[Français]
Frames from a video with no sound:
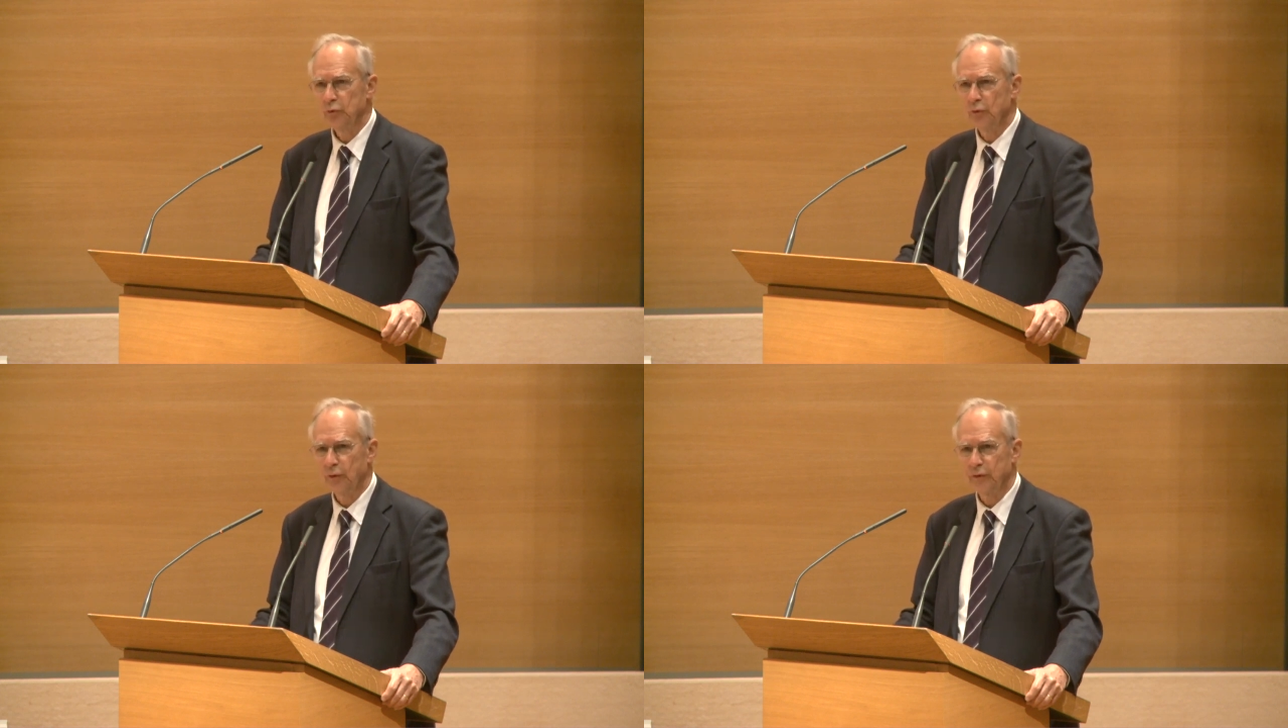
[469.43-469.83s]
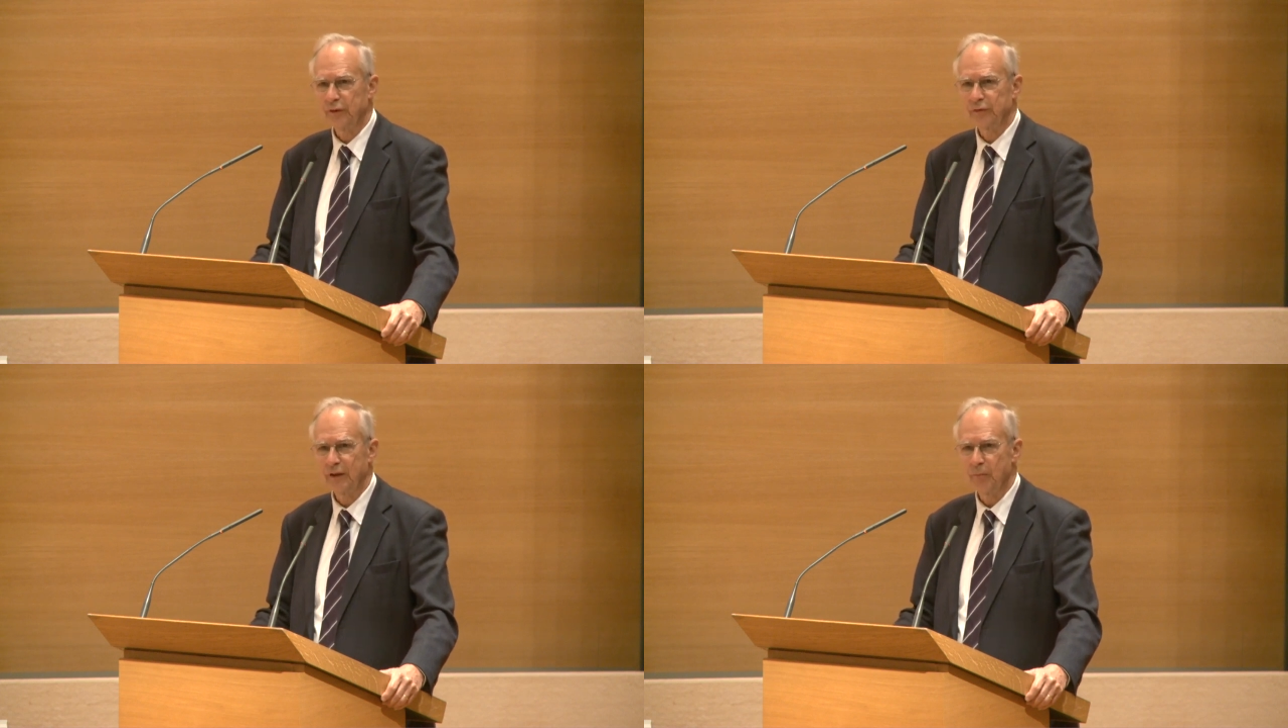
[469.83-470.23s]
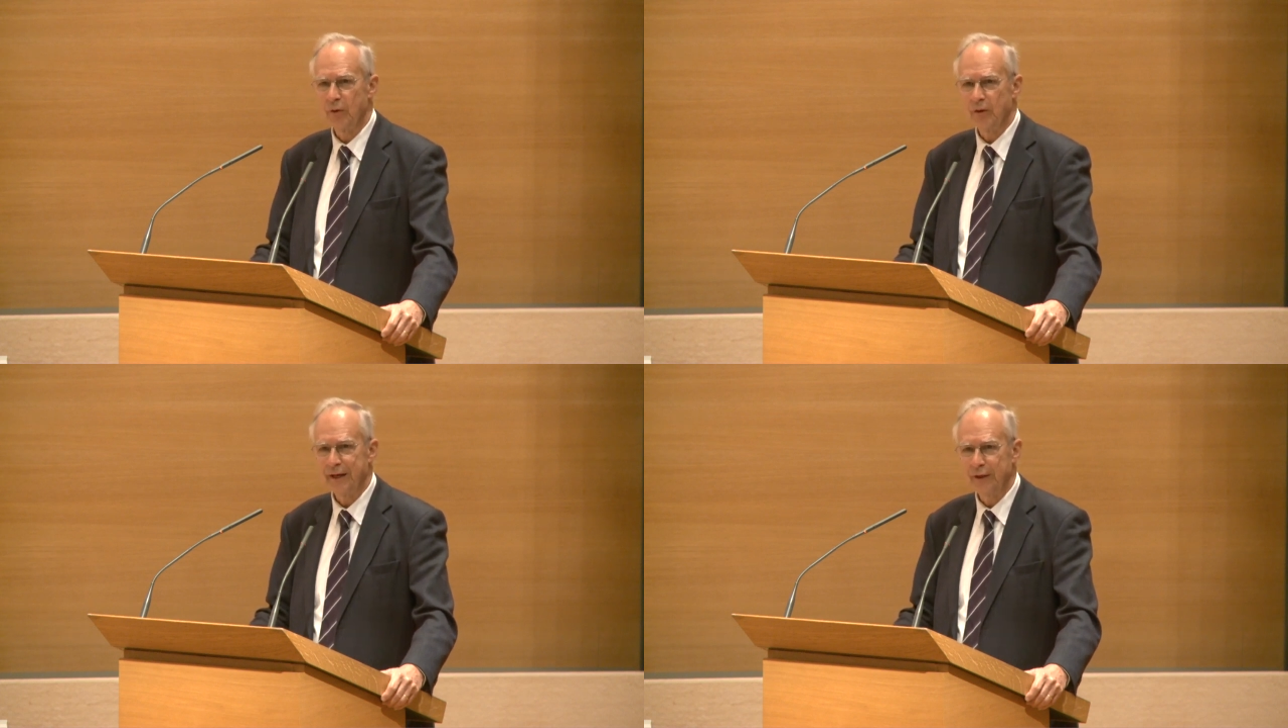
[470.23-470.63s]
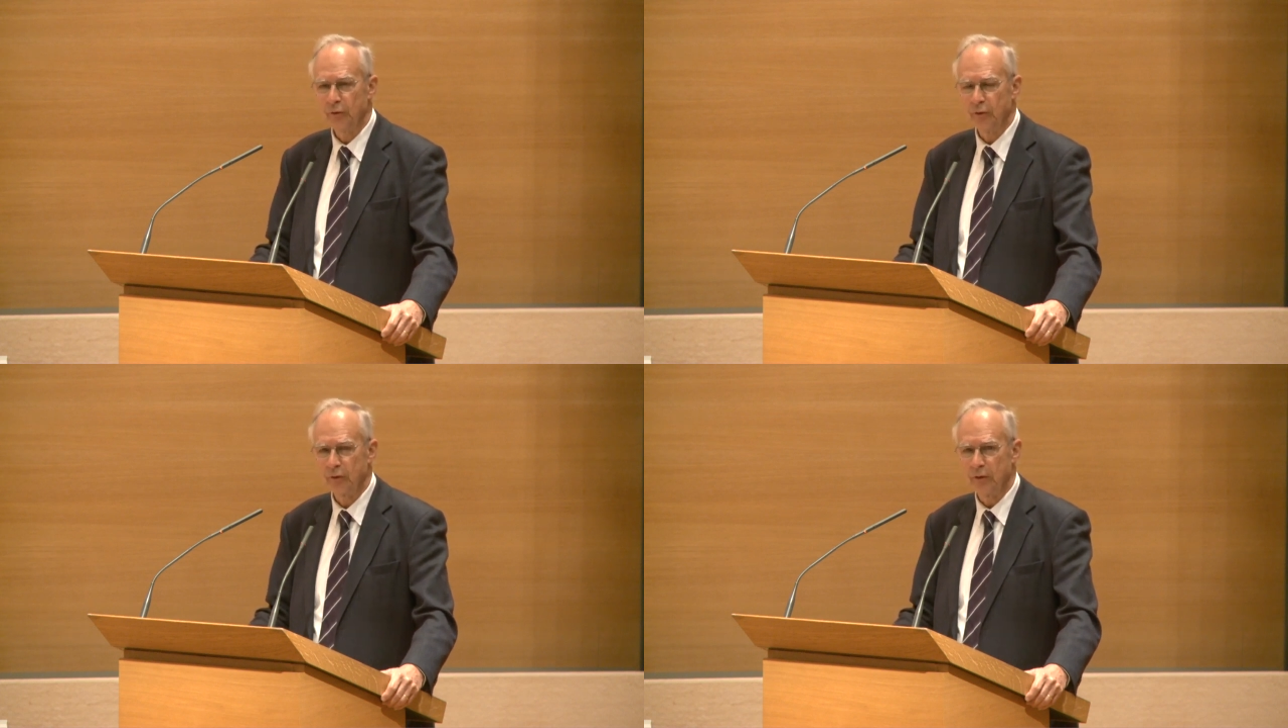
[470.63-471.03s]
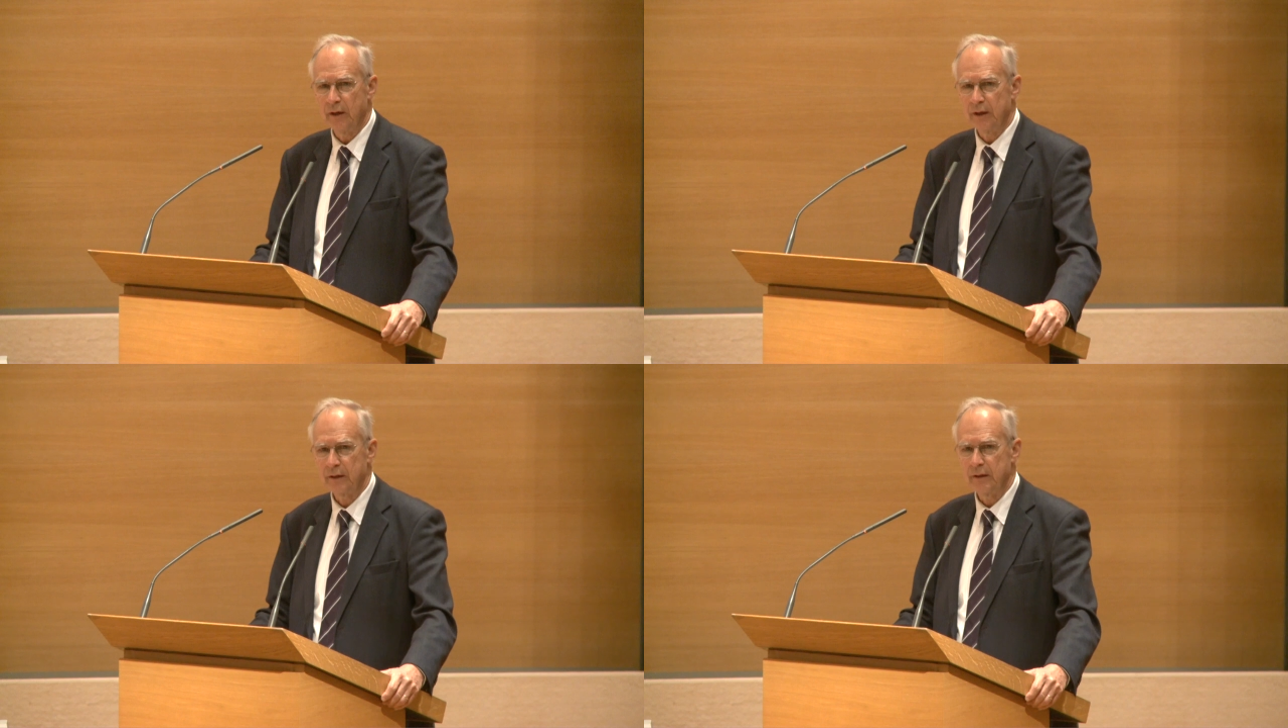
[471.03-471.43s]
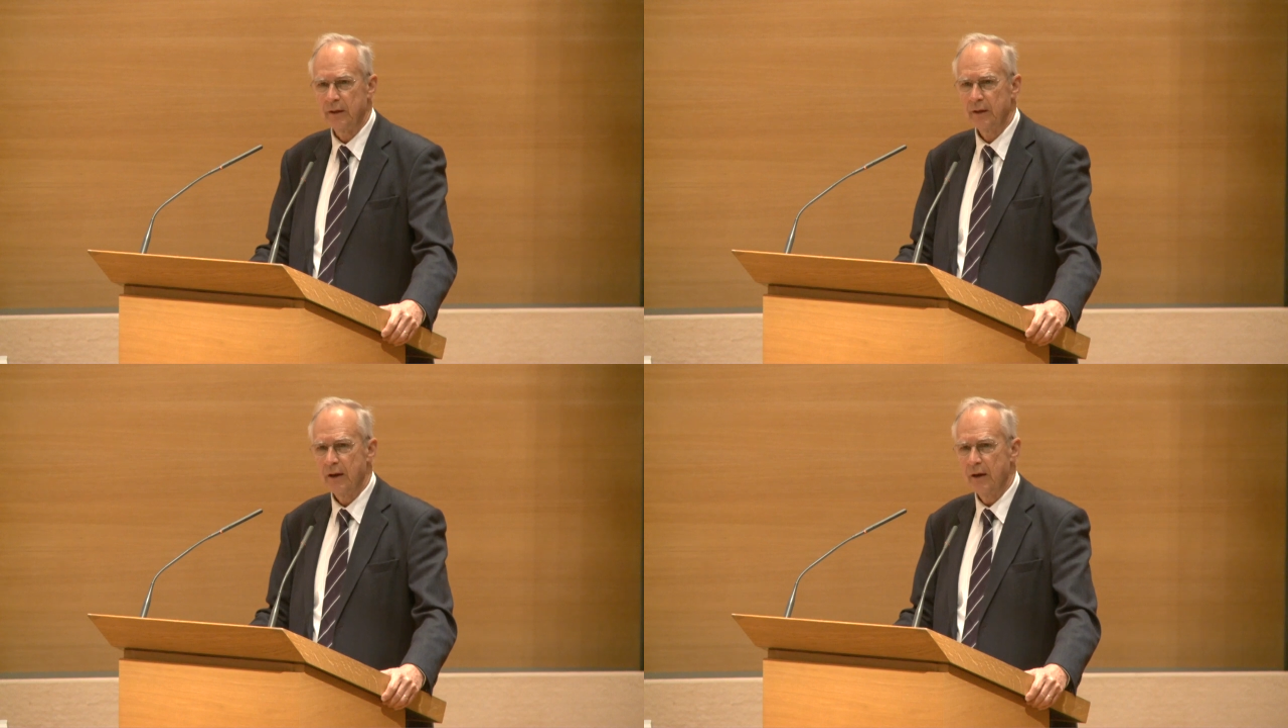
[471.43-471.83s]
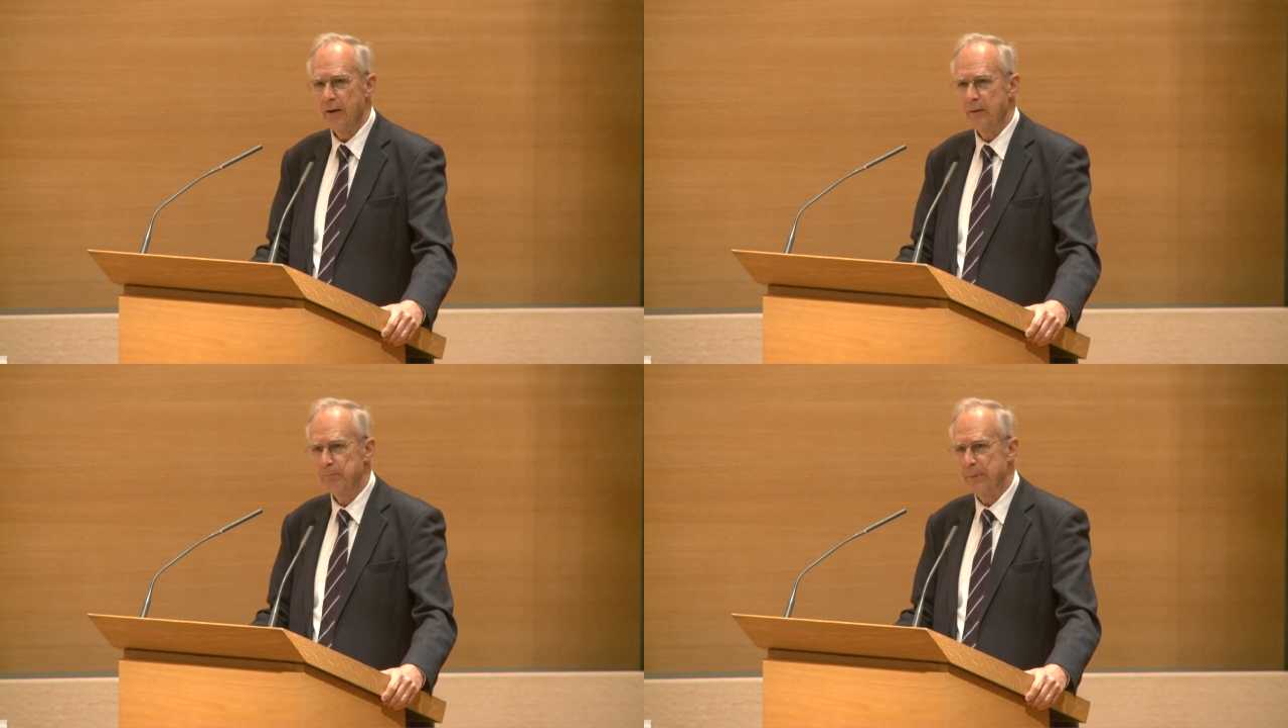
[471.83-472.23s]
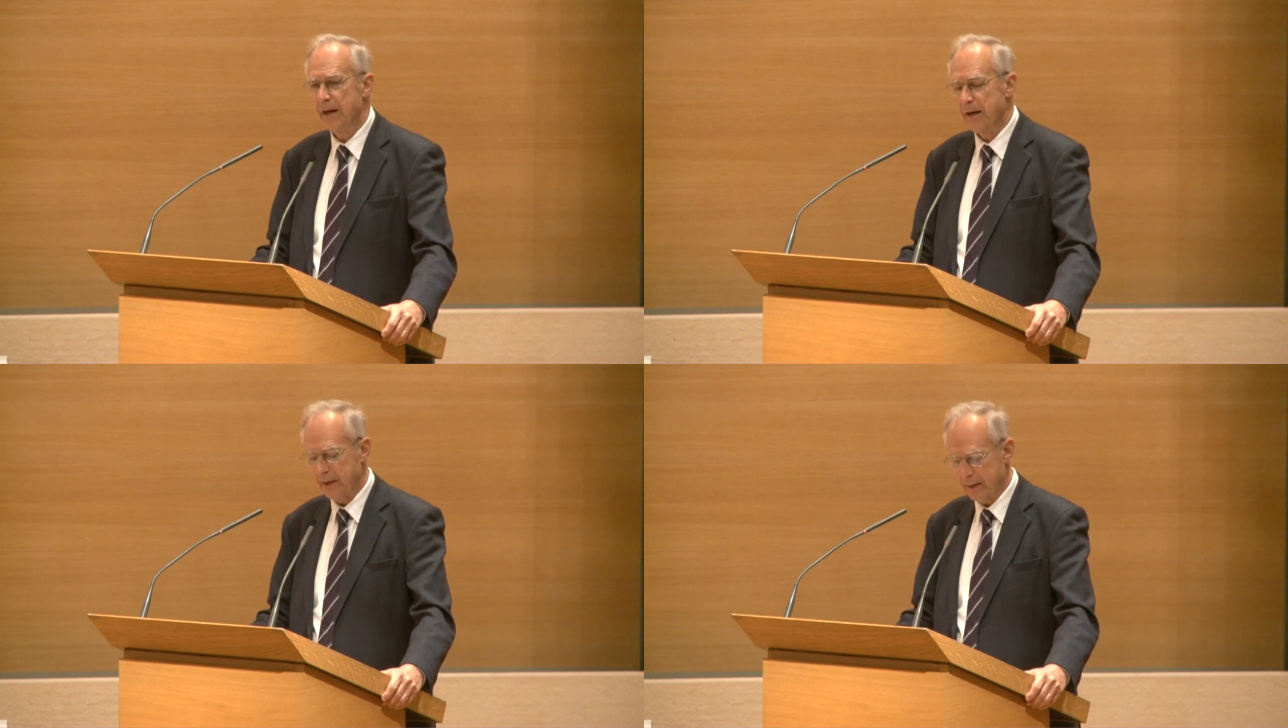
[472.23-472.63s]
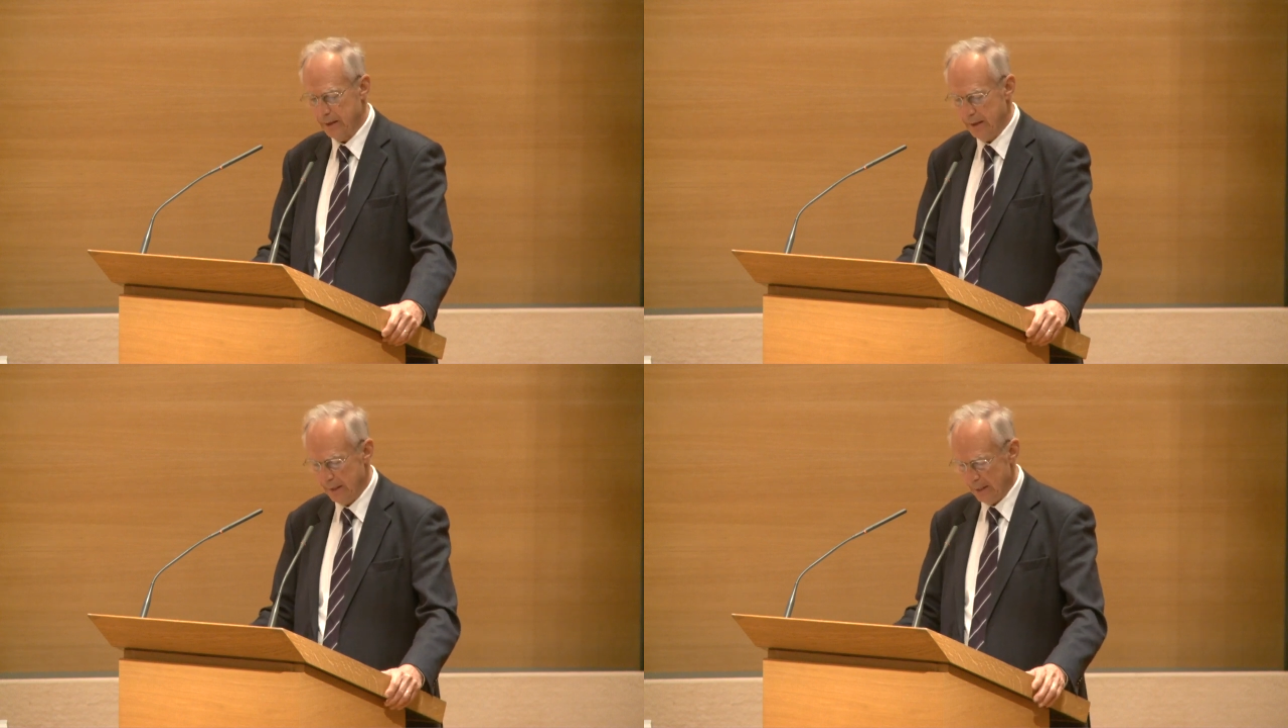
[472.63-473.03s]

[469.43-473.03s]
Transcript: de nos enseignements et de nos collègues par